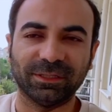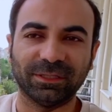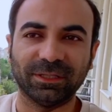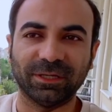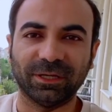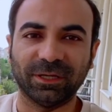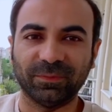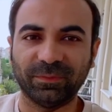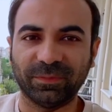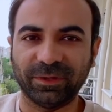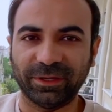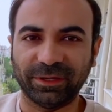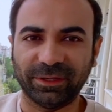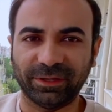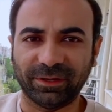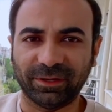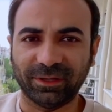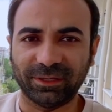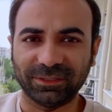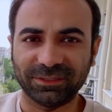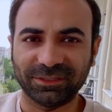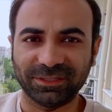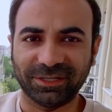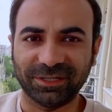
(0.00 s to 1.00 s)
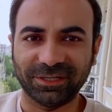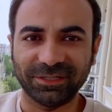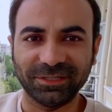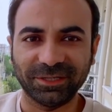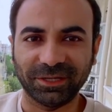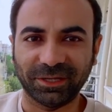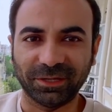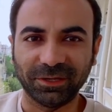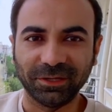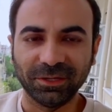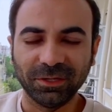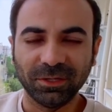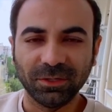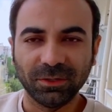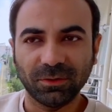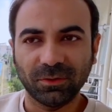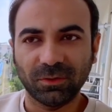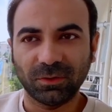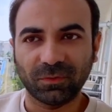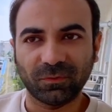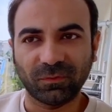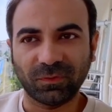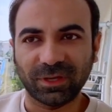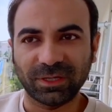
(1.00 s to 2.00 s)
या दाएँ बाएँ ईरान चले जाएं
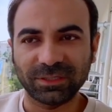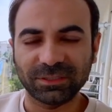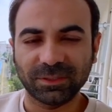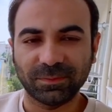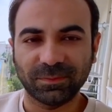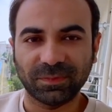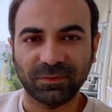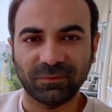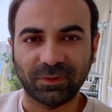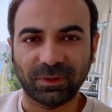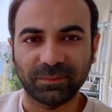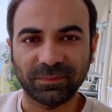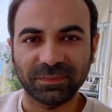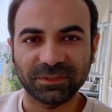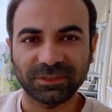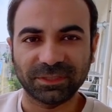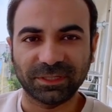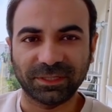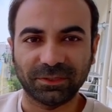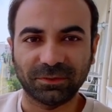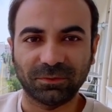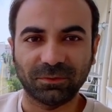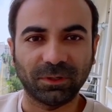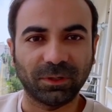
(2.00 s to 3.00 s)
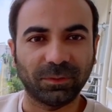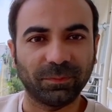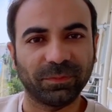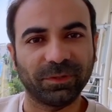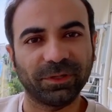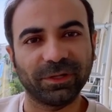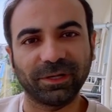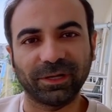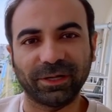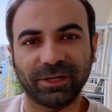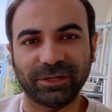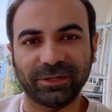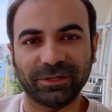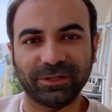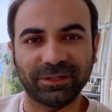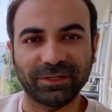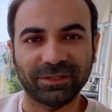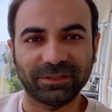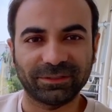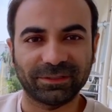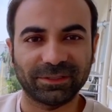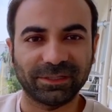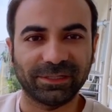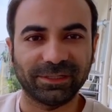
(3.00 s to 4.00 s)
और वहाँ से फिर वापस आएँ तो आप फिर 90
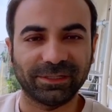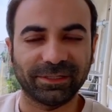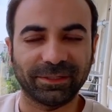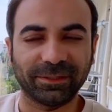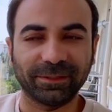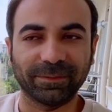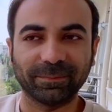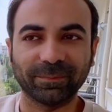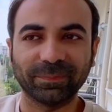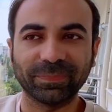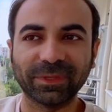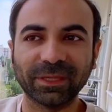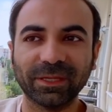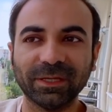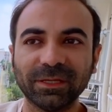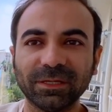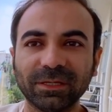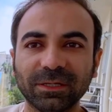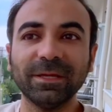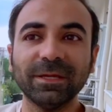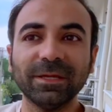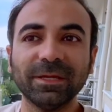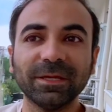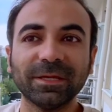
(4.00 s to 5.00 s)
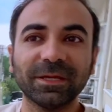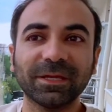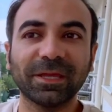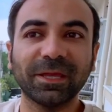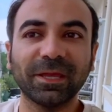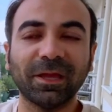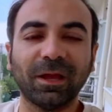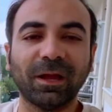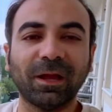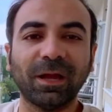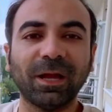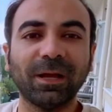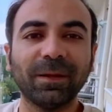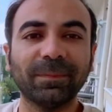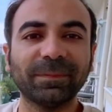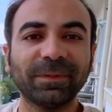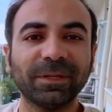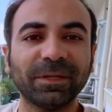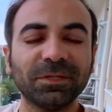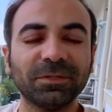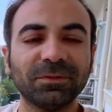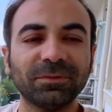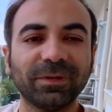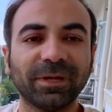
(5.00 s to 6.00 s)
डेज़ रह लेंगे कि
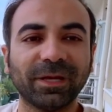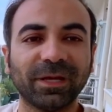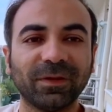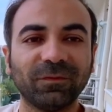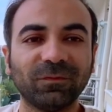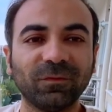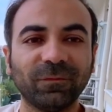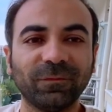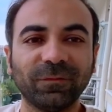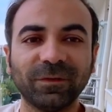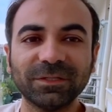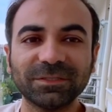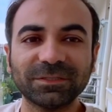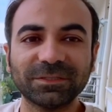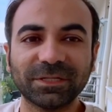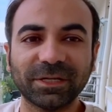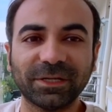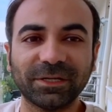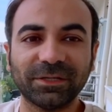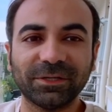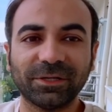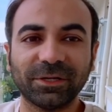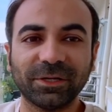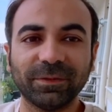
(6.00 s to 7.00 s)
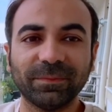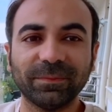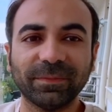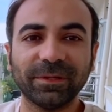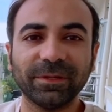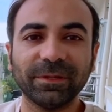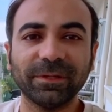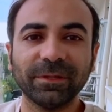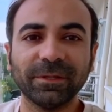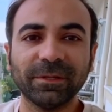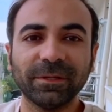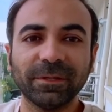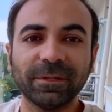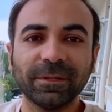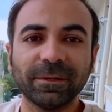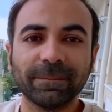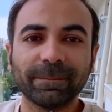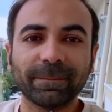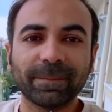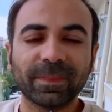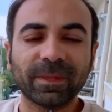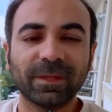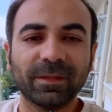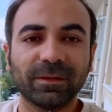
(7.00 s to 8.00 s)
आपने जो है वो फ़र्स्ट एंट्री
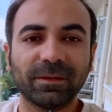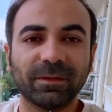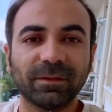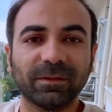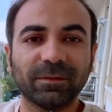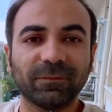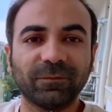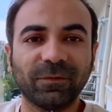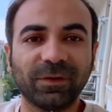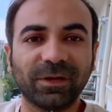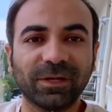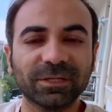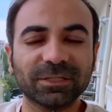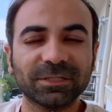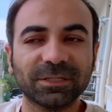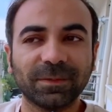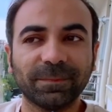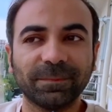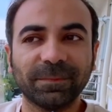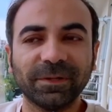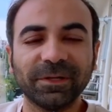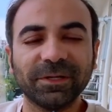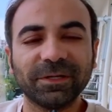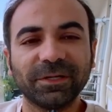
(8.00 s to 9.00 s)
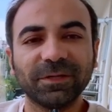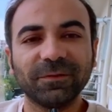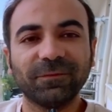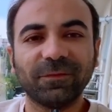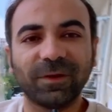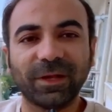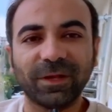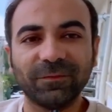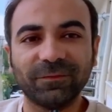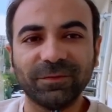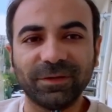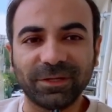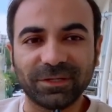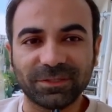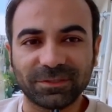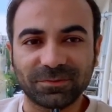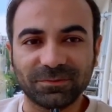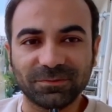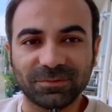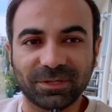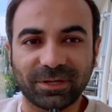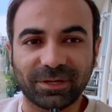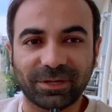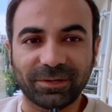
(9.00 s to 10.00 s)
में फॉर एग्ज़ाम्पल 85 डेज़
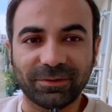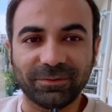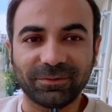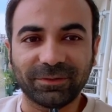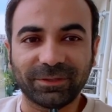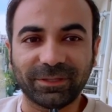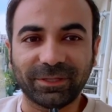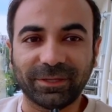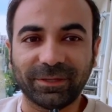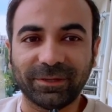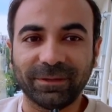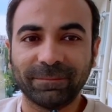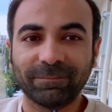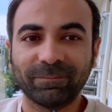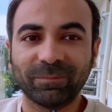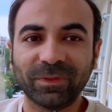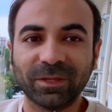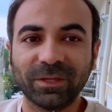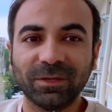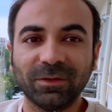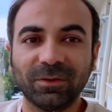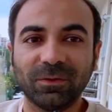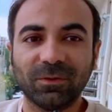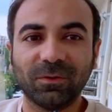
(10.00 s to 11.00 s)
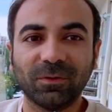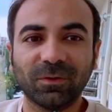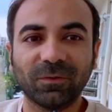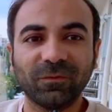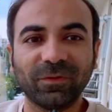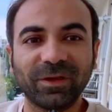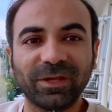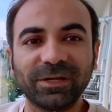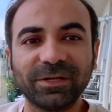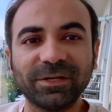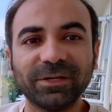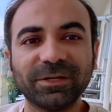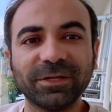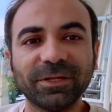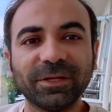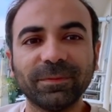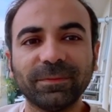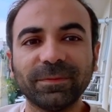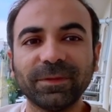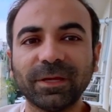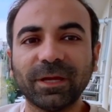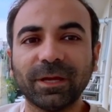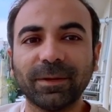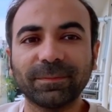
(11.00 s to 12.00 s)
गुजारे होते हैं और वैलिडिटी
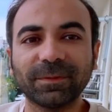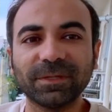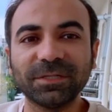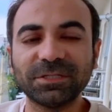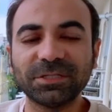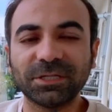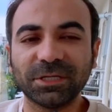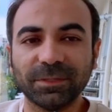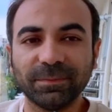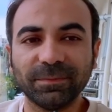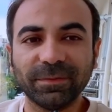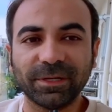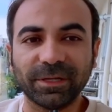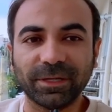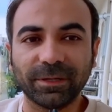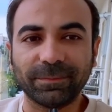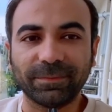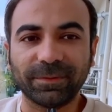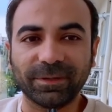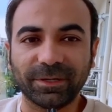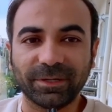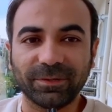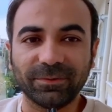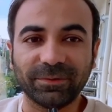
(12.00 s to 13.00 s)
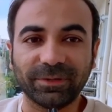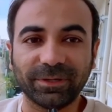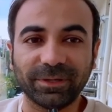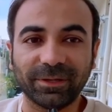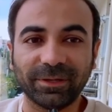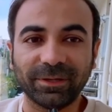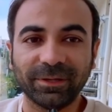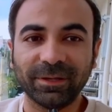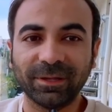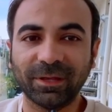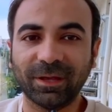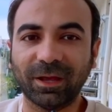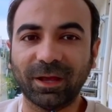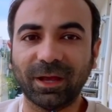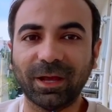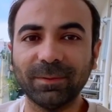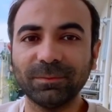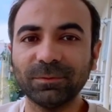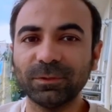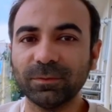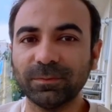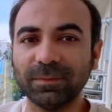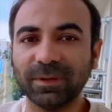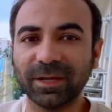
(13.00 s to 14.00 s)
अभी आपकी छः महीने पड़ी हुई है आप
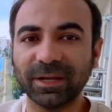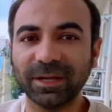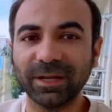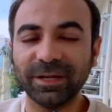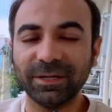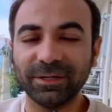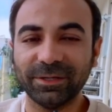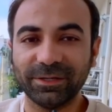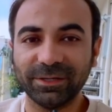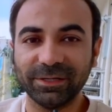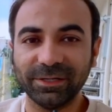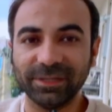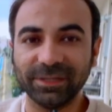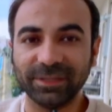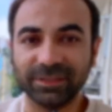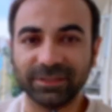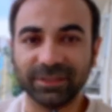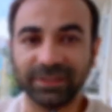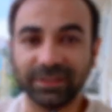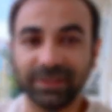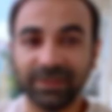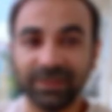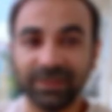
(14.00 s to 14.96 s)
दोबारा एंट्री लेते